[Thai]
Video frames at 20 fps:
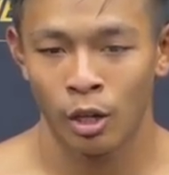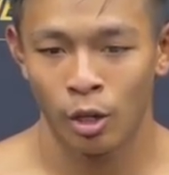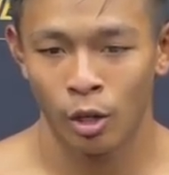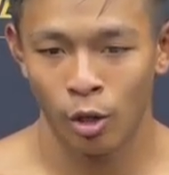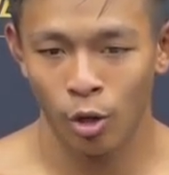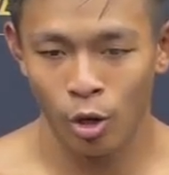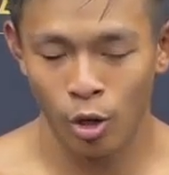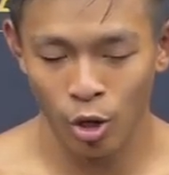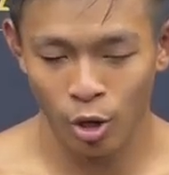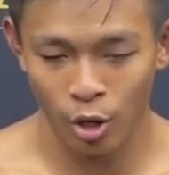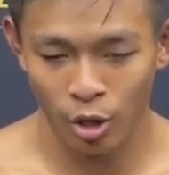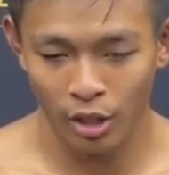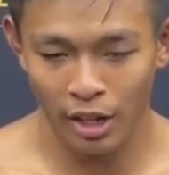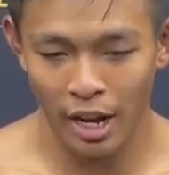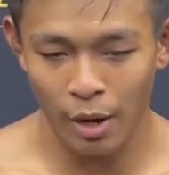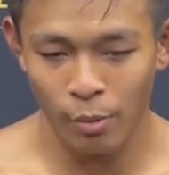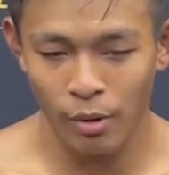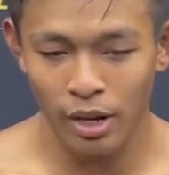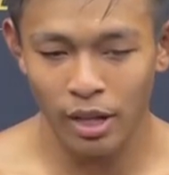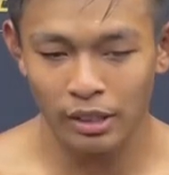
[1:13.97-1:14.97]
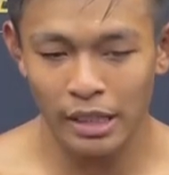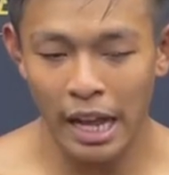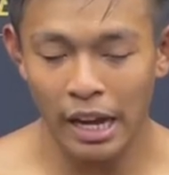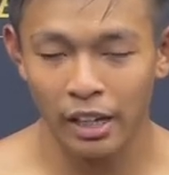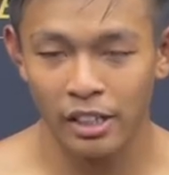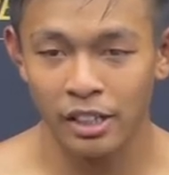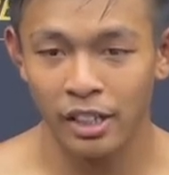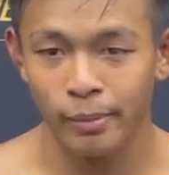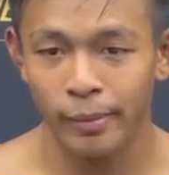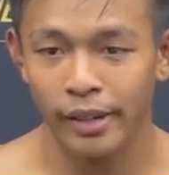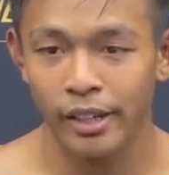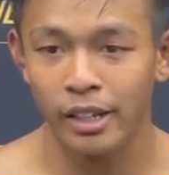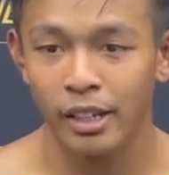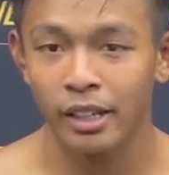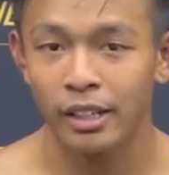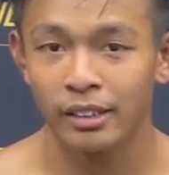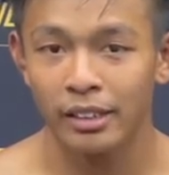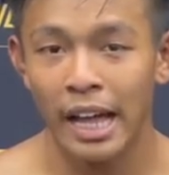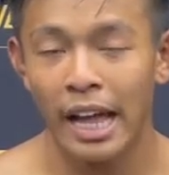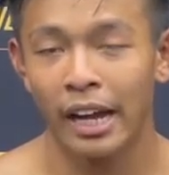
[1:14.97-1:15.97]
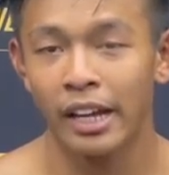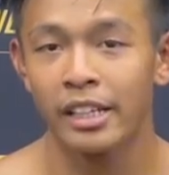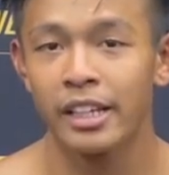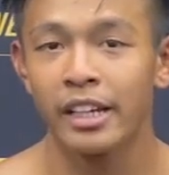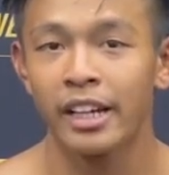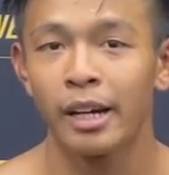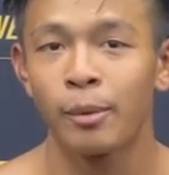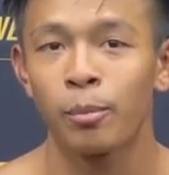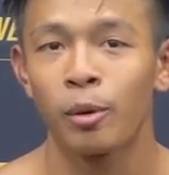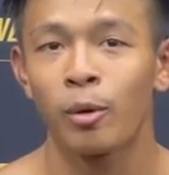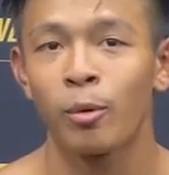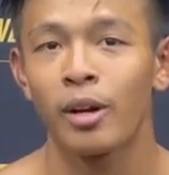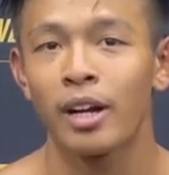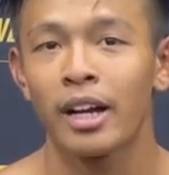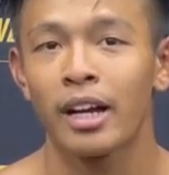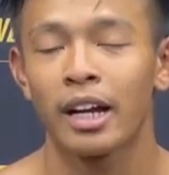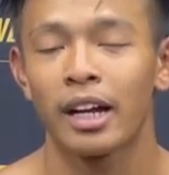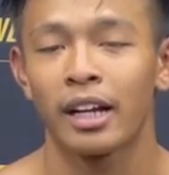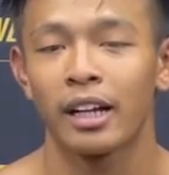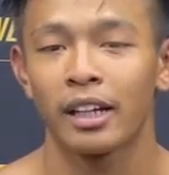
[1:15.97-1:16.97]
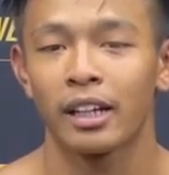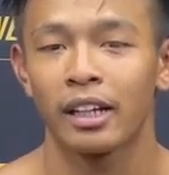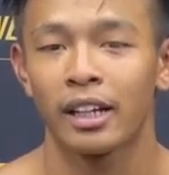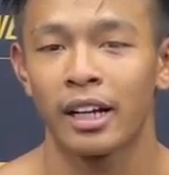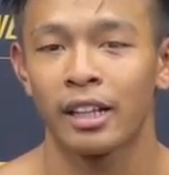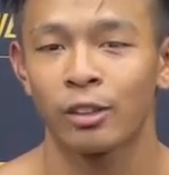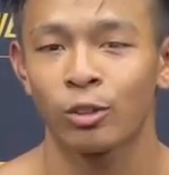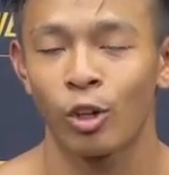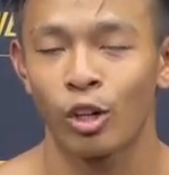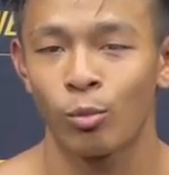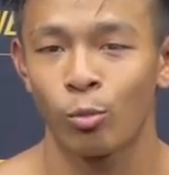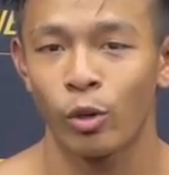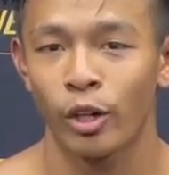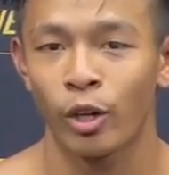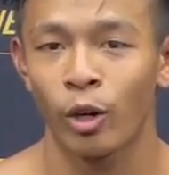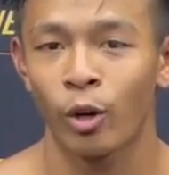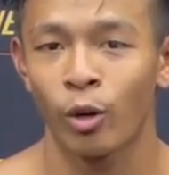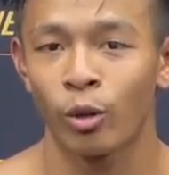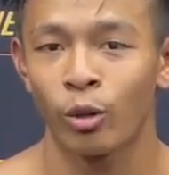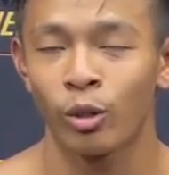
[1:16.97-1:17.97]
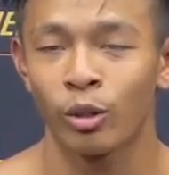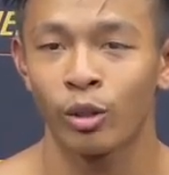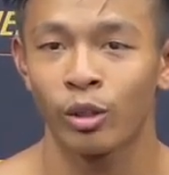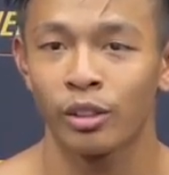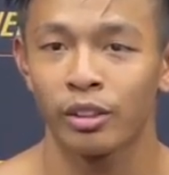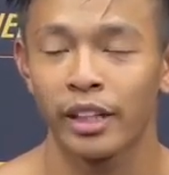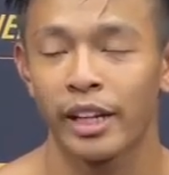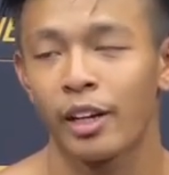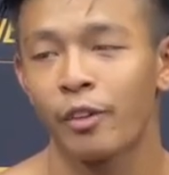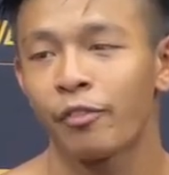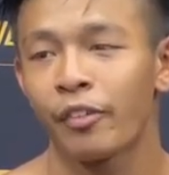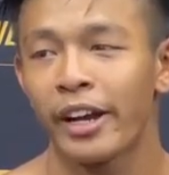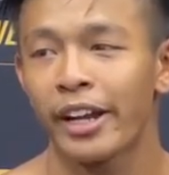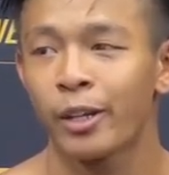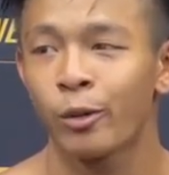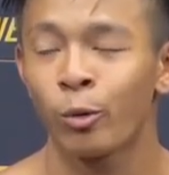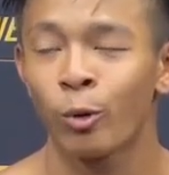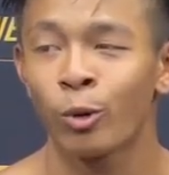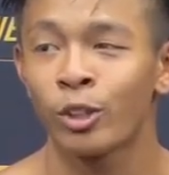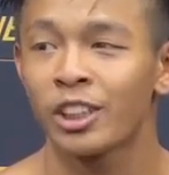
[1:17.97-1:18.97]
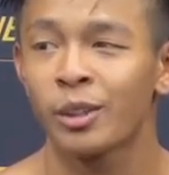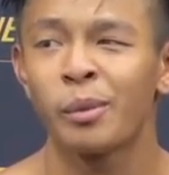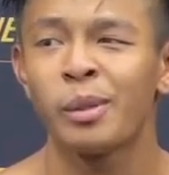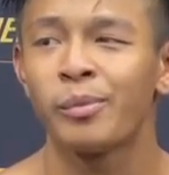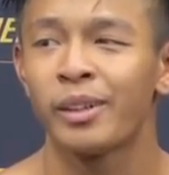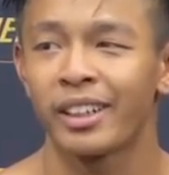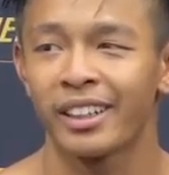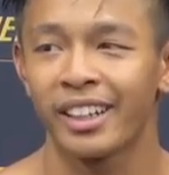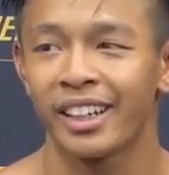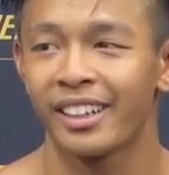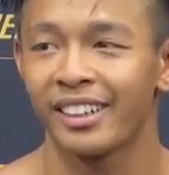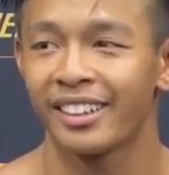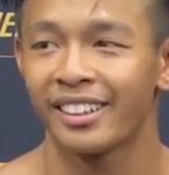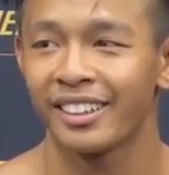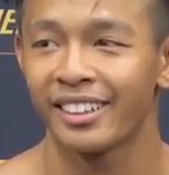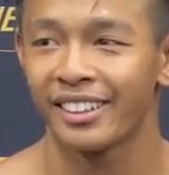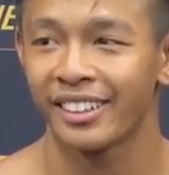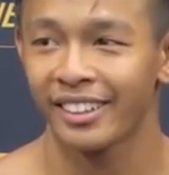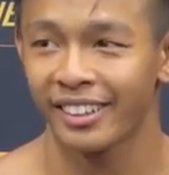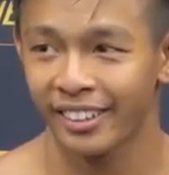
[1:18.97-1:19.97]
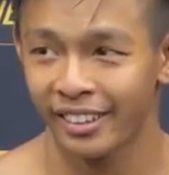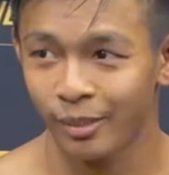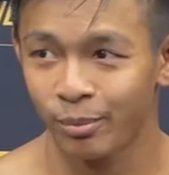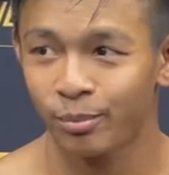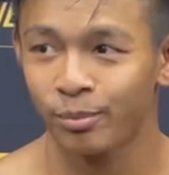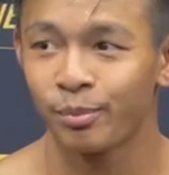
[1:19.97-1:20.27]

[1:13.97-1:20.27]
ก็ถามว่าต่างกันเยอะไหม ต่างกันเยอะครับ เพราะว่าการต่อยมวยของแต่ละไฟทุกคนจะไม่เหมือนกันครับ